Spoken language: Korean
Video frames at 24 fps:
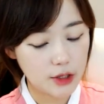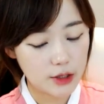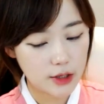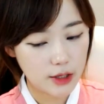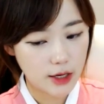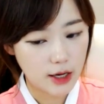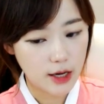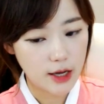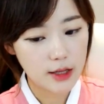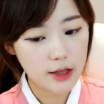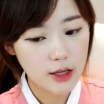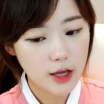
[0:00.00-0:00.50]

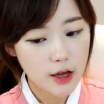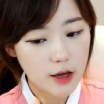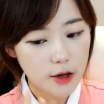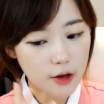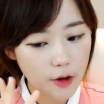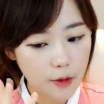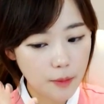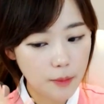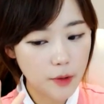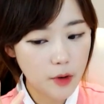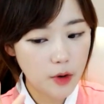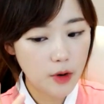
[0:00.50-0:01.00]
대한
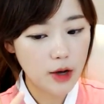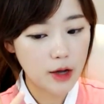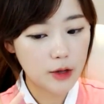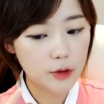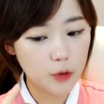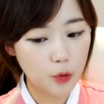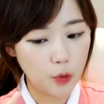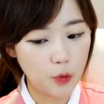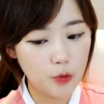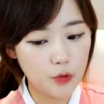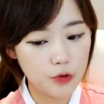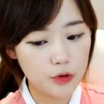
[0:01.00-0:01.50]
현명한
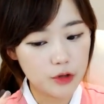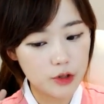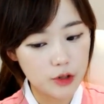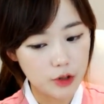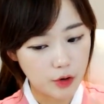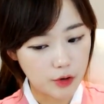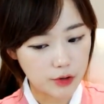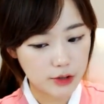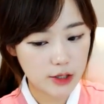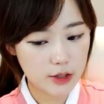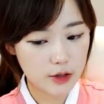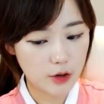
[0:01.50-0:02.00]
교훈을
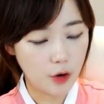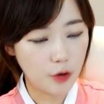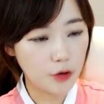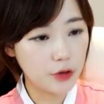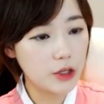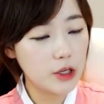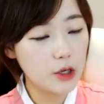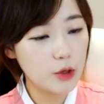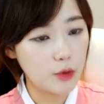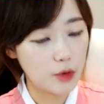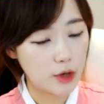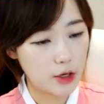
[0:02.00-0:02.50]
역사에서
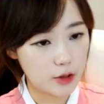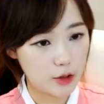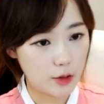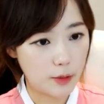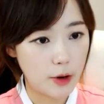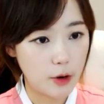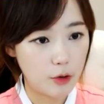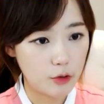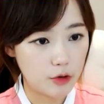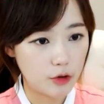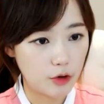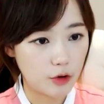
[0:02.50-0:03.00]
얻기 위해서
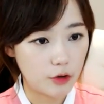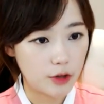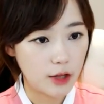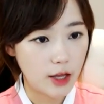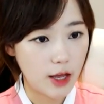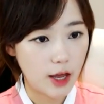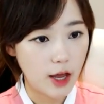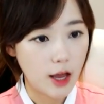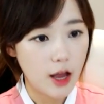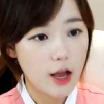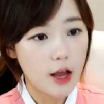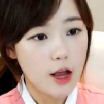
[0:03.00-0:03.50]
배우는
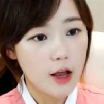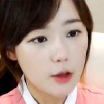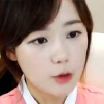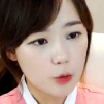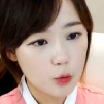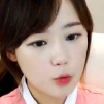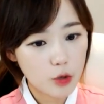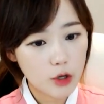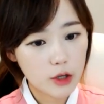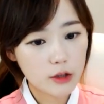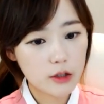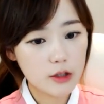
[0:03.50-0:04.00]
건데
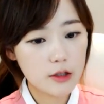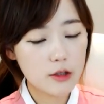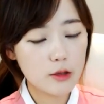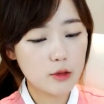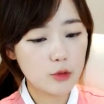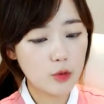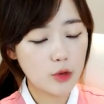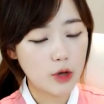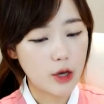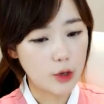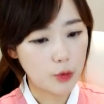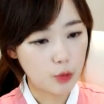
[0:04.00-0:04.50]
똑같은 일을
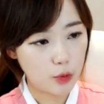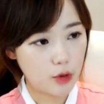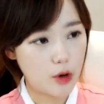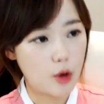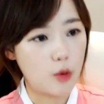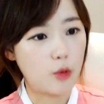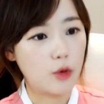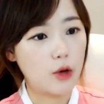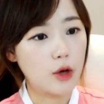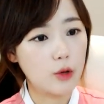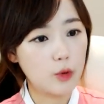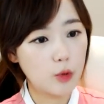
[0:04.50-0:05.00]
또
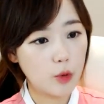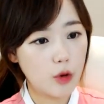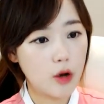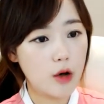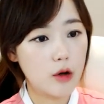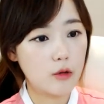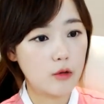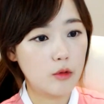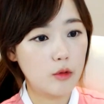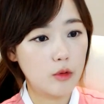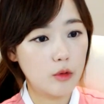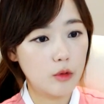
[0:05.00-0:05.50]
계속하고
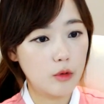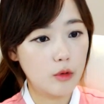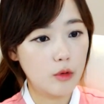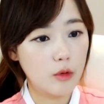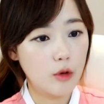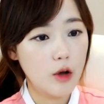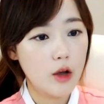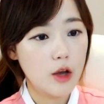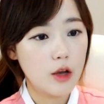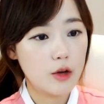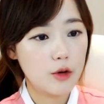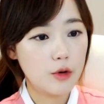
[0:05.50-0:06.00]
계속하고
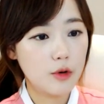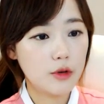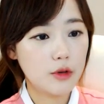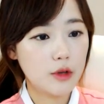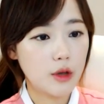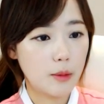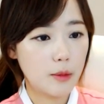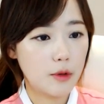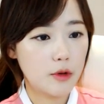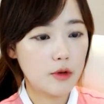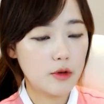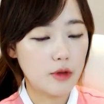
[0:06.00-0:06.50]

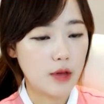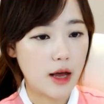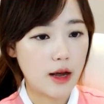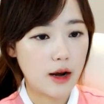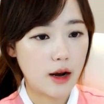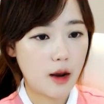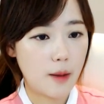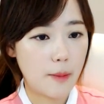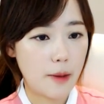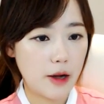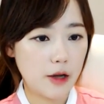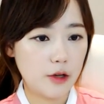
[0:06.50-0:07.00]
이런다면
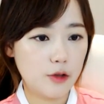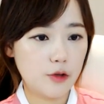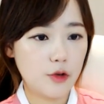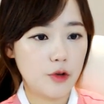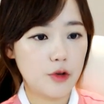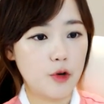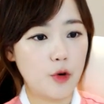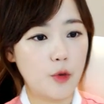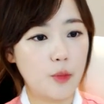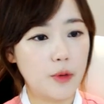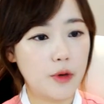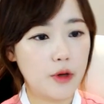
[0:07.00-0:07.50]
나라가
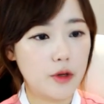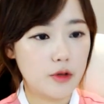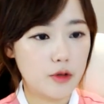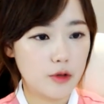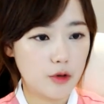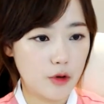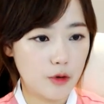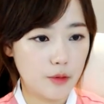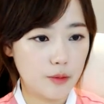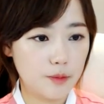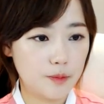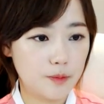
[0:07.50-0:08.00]
발전이
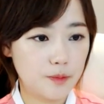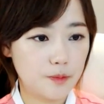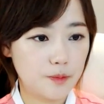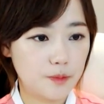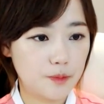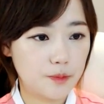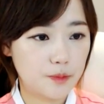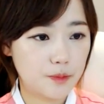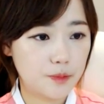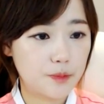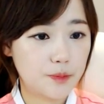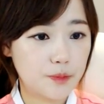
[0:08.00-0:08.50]
없겠죠.
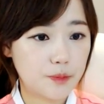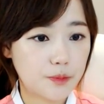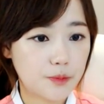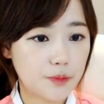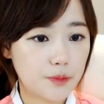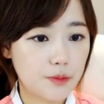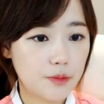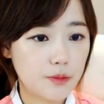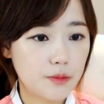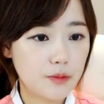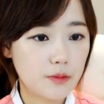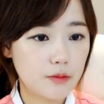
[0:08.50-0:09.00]

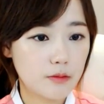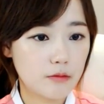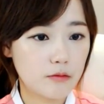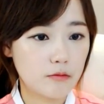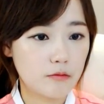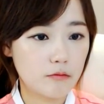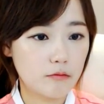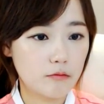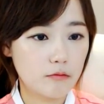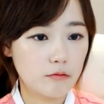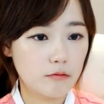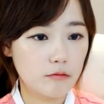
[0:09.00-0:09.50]

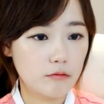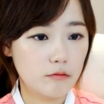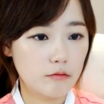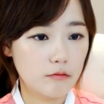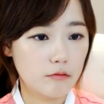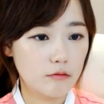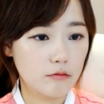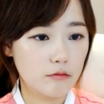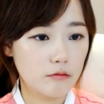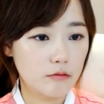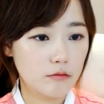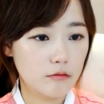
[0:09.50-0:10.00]

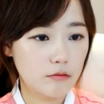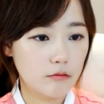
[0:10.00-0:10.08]
음.